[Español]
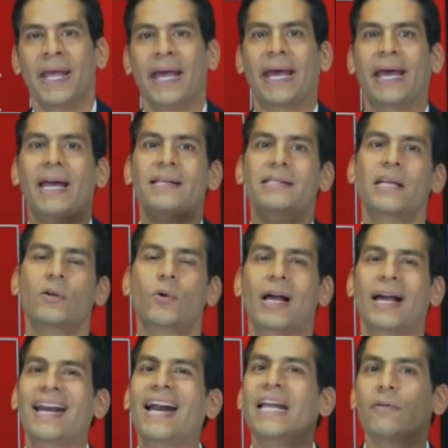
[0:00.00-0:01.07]
Ejercen
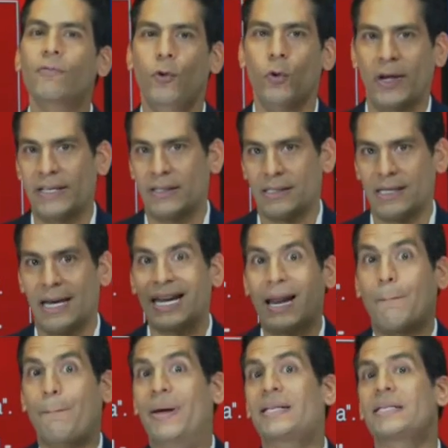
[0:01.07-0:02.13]
una gran influencia en
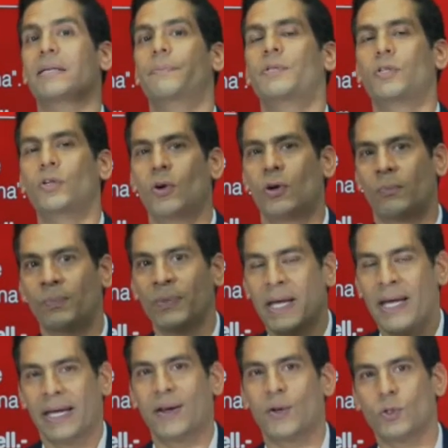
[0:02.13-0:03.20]
la percepción
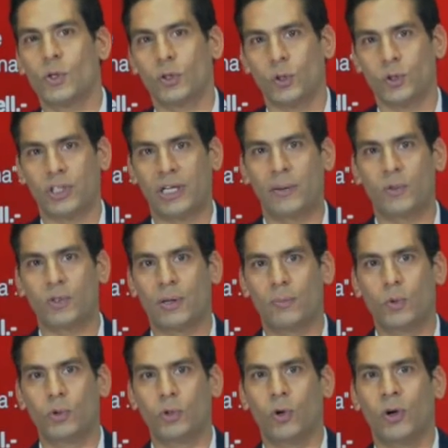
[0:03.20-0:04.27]
que nosotros tenemos del
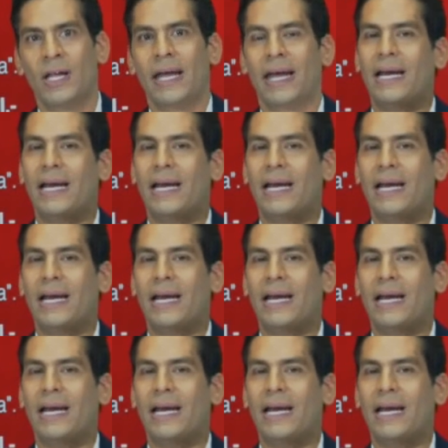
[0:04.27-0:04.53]
mundo,